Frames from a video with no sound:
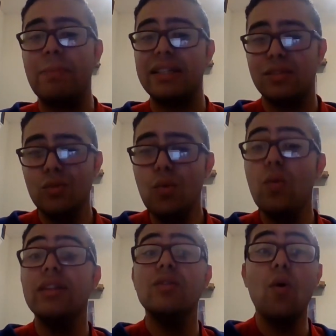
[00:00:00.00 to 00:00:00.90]
mas tú
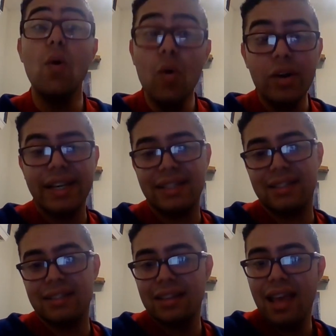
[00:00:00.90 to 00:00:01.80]
cuando
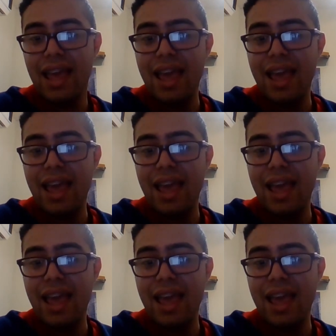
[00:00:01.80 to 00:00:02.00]
ores,